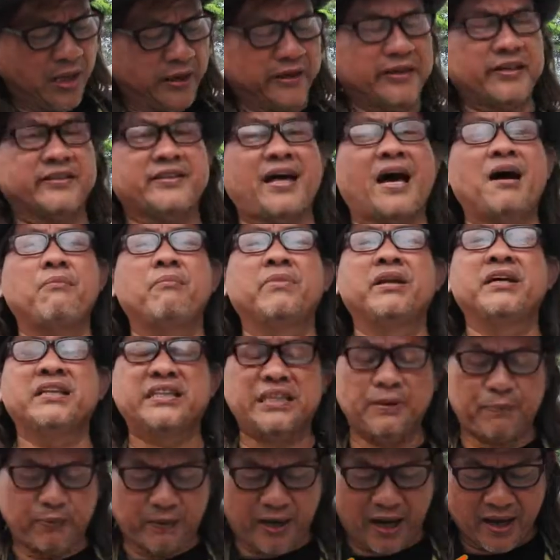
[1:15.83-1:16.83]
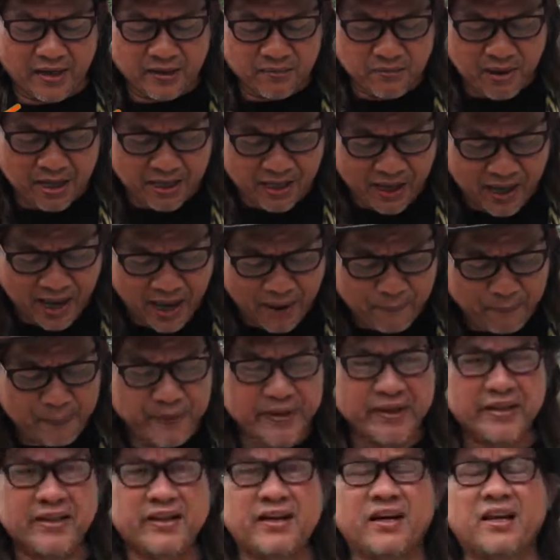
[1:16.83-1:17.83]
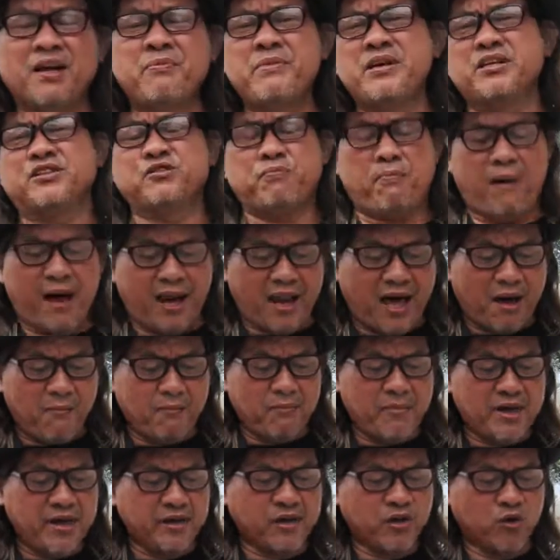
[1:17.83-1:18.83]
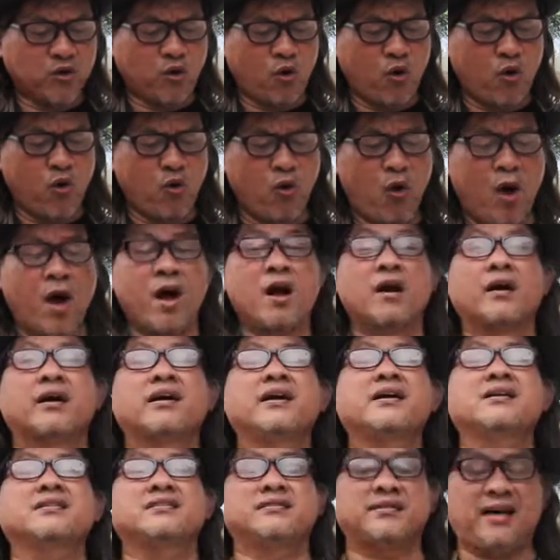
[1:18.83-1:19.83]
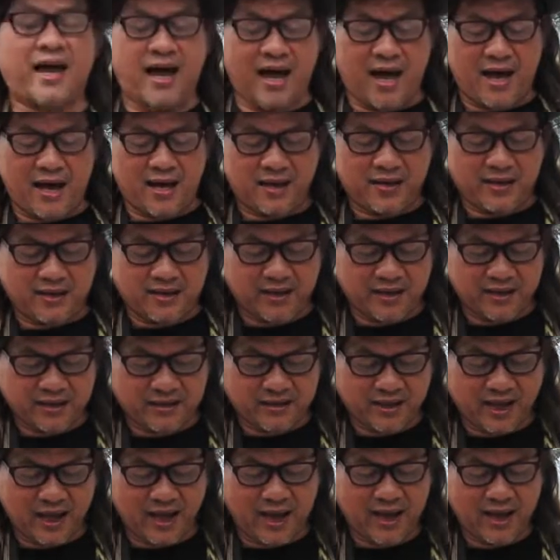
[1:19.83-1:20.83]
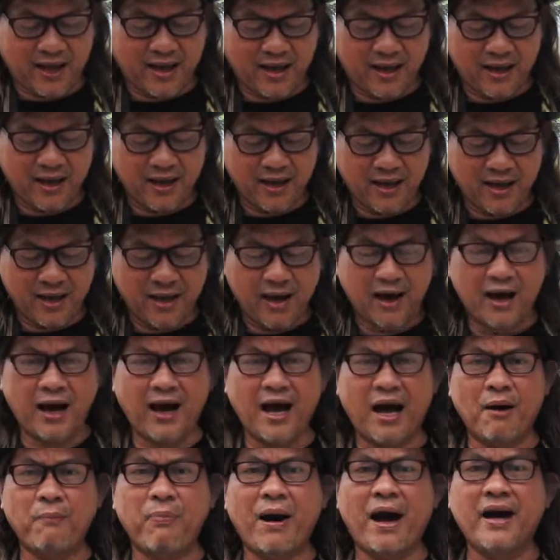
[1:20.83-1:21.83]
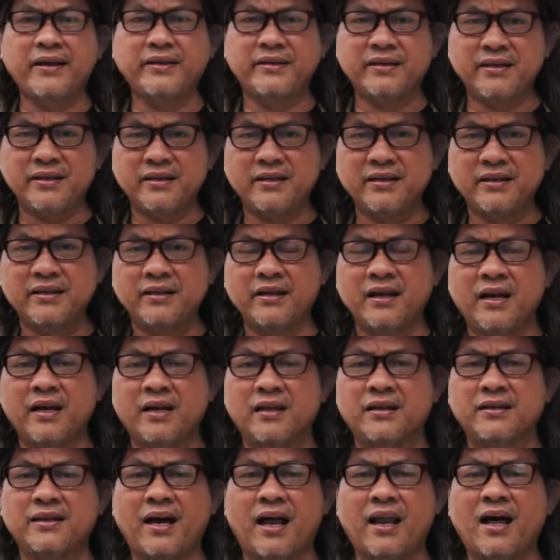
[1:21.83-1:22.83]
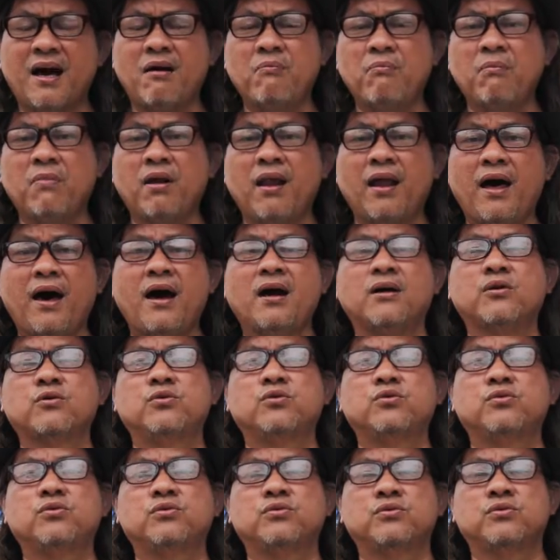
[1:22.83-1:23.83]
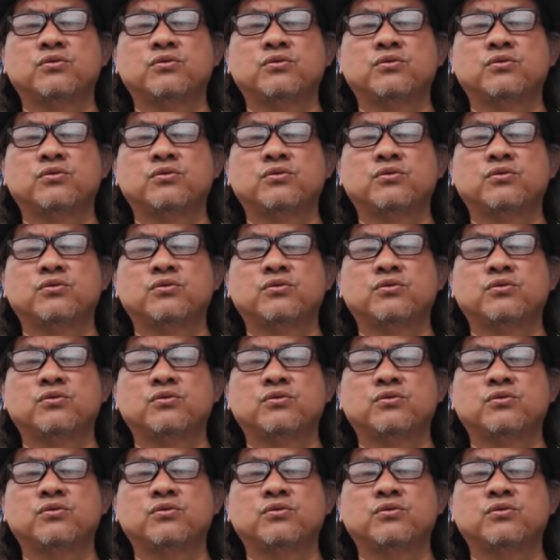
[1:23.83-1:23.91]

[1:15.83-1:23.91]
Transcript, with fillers: Kita menitipkan bara api di gerimis malam minggu kisah kita abadi dalam lagu.